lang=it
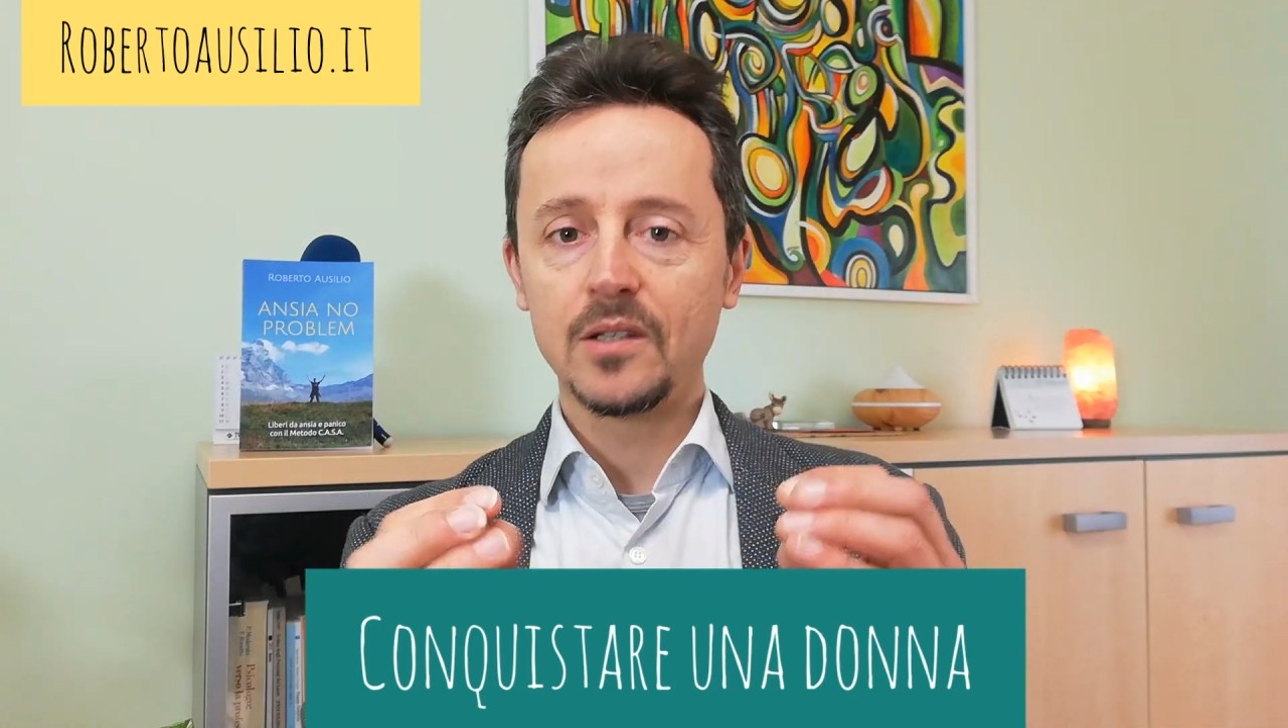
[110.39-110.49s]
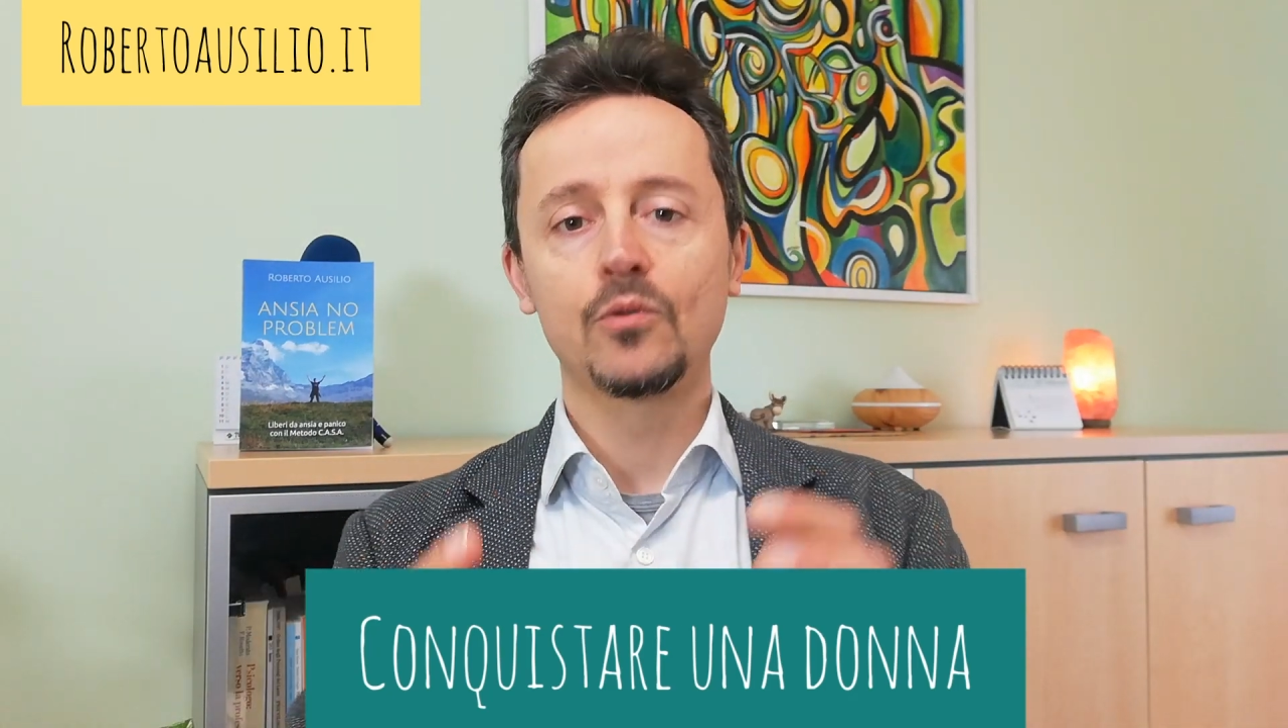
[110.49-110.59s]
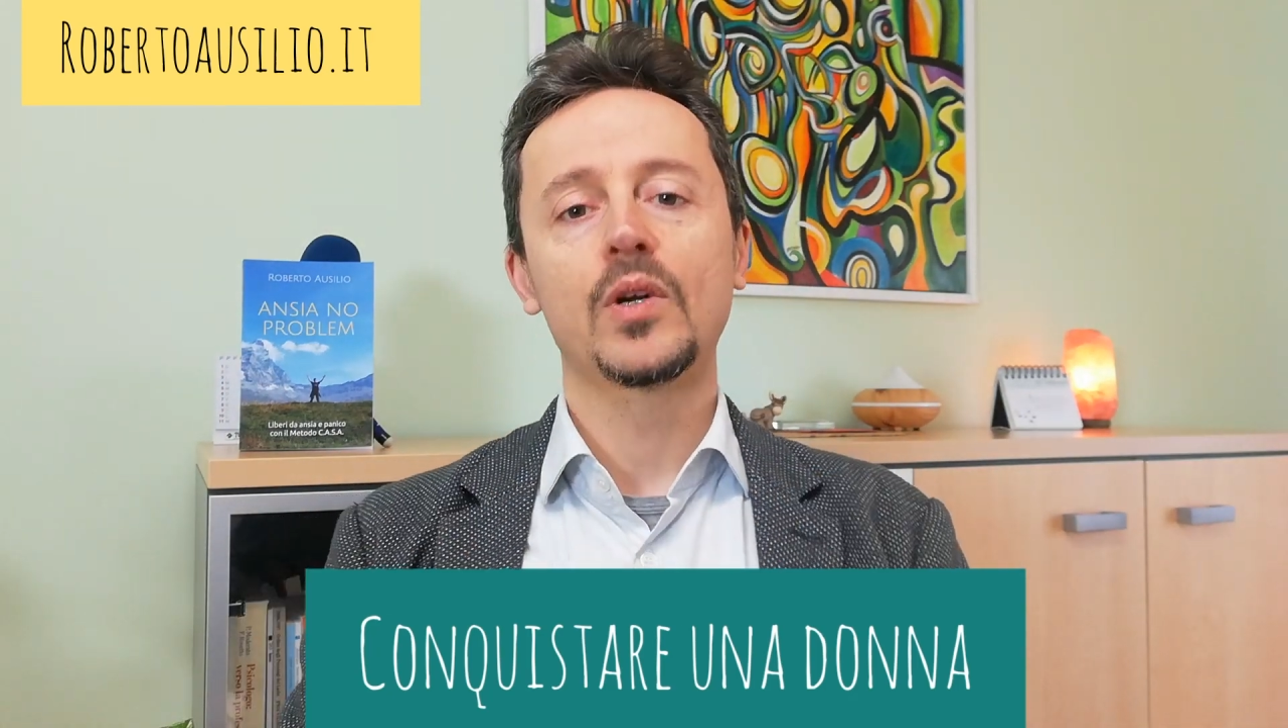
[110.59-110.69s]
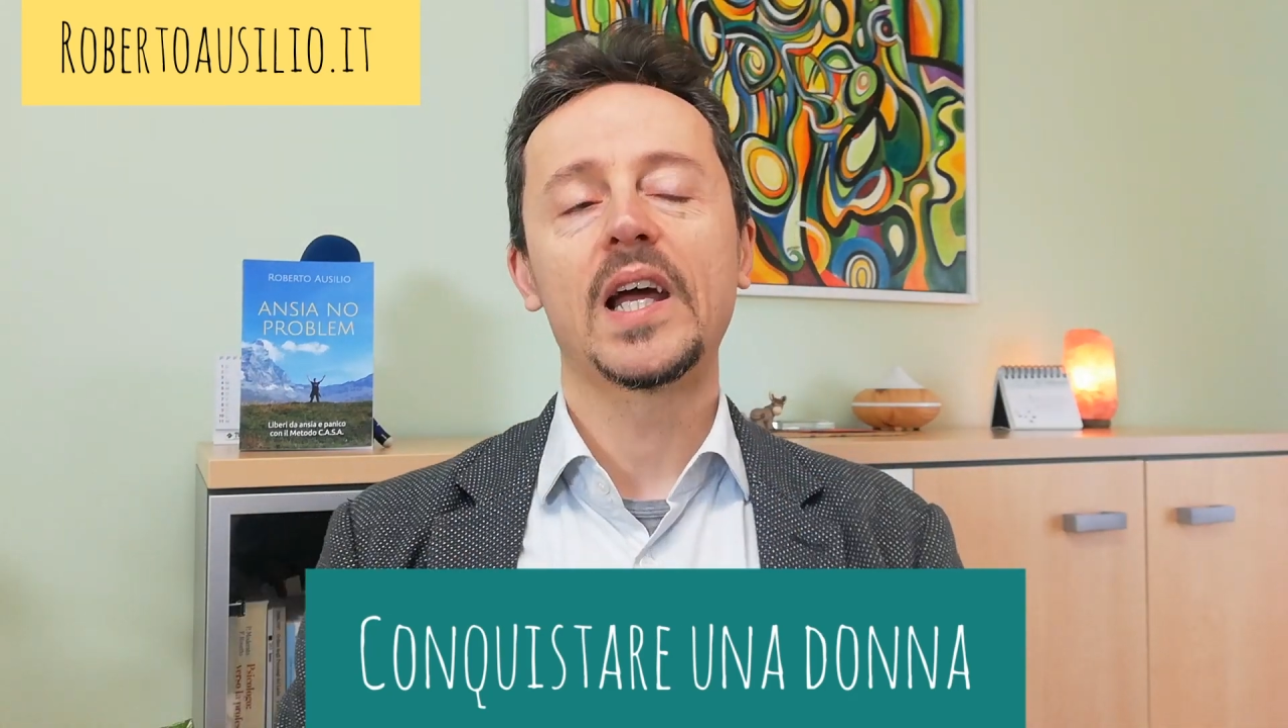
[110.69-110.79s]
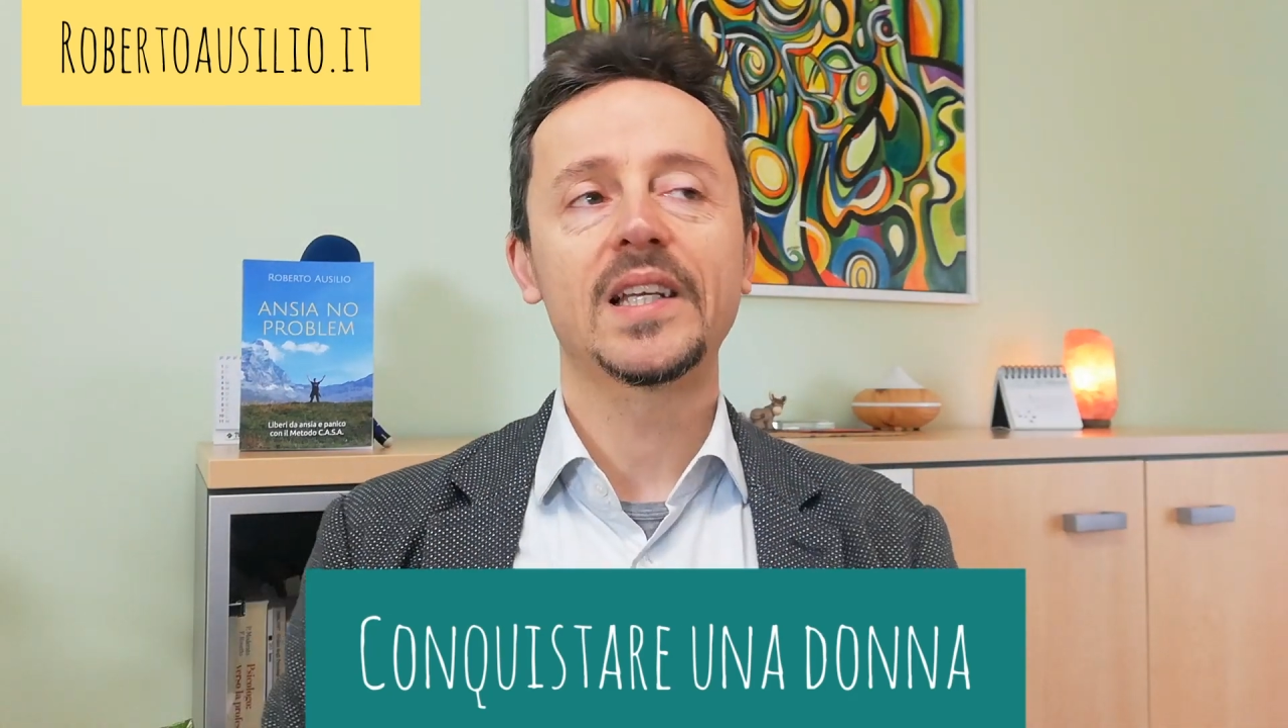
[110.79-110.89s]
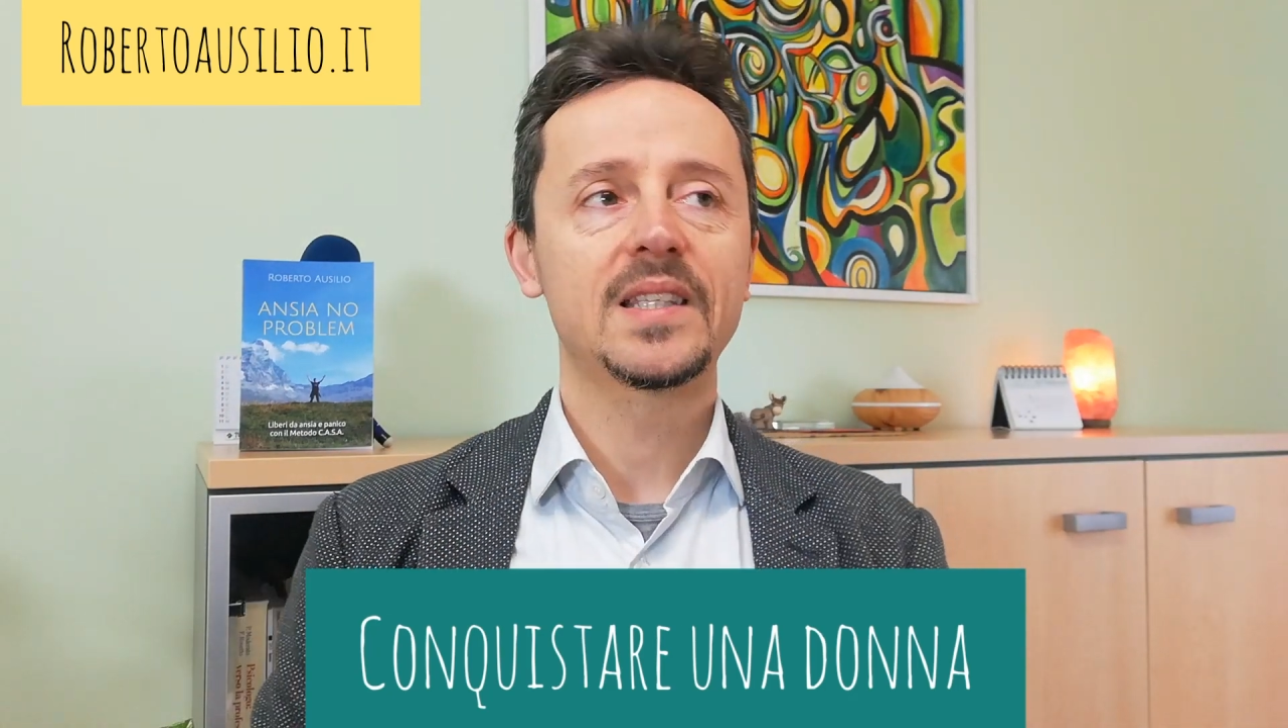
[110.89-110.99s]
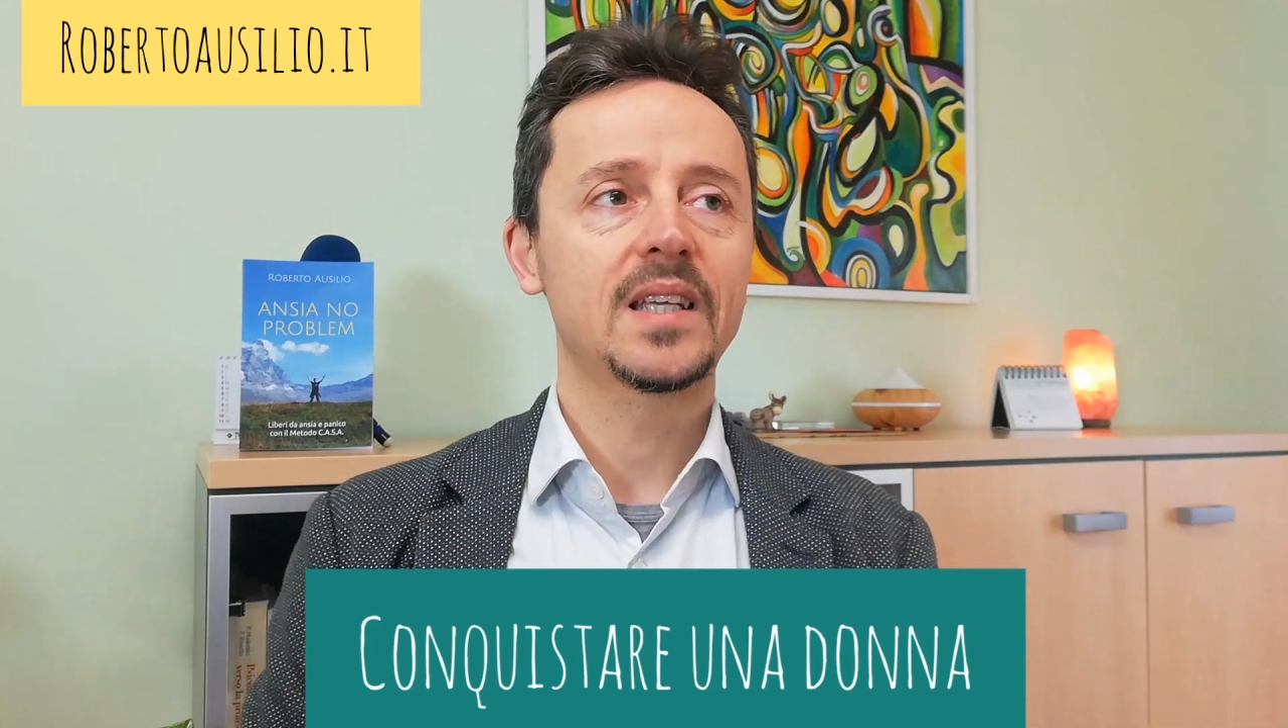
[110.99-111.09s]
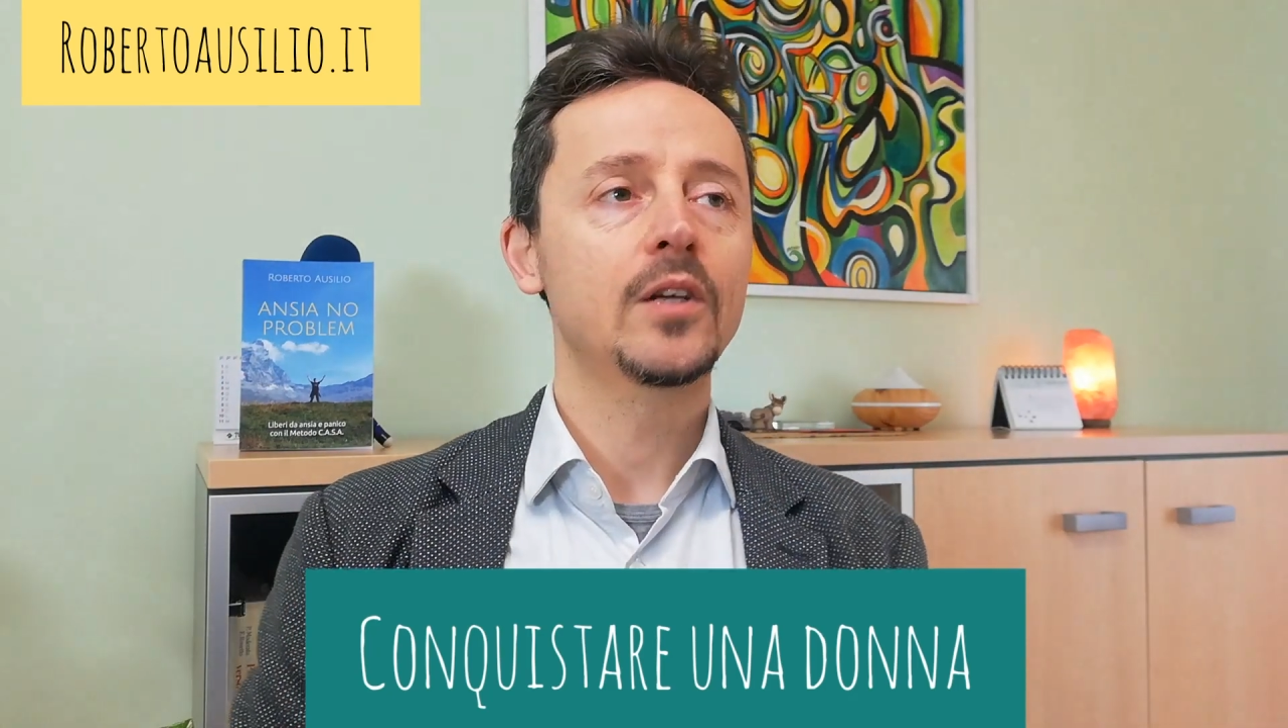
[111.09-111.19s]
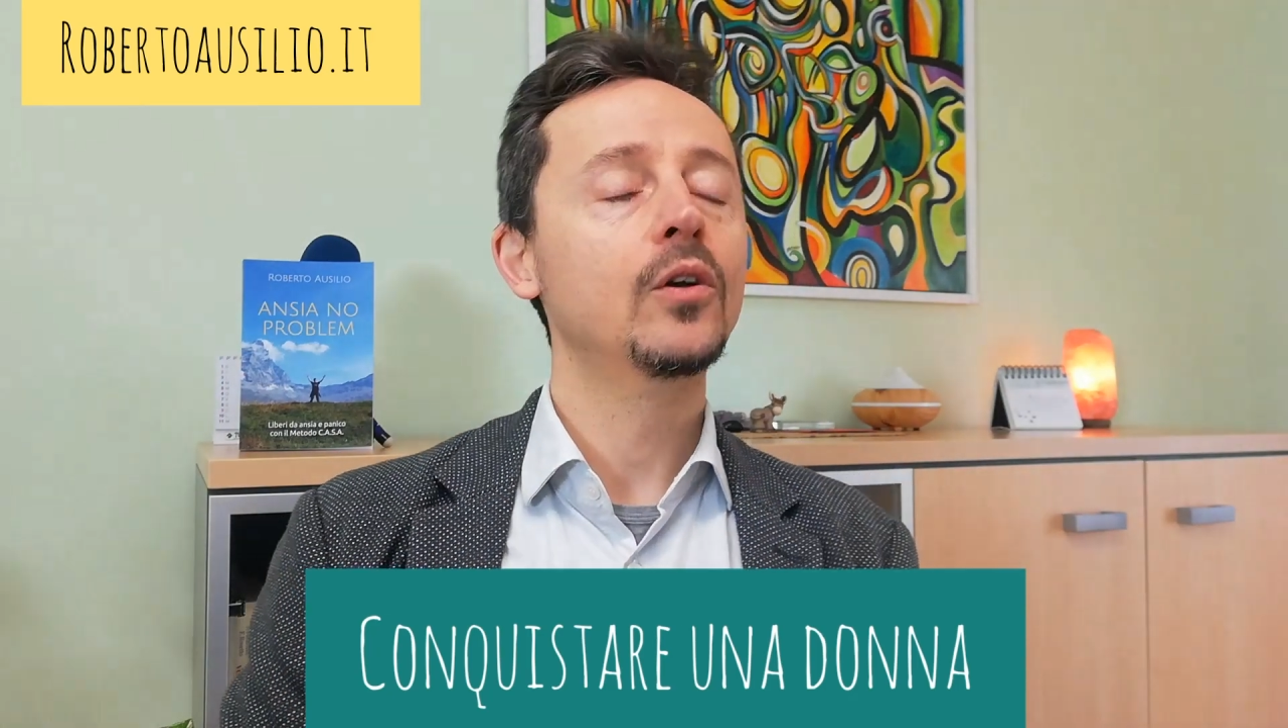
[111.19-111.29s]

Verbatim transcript: sicurezza,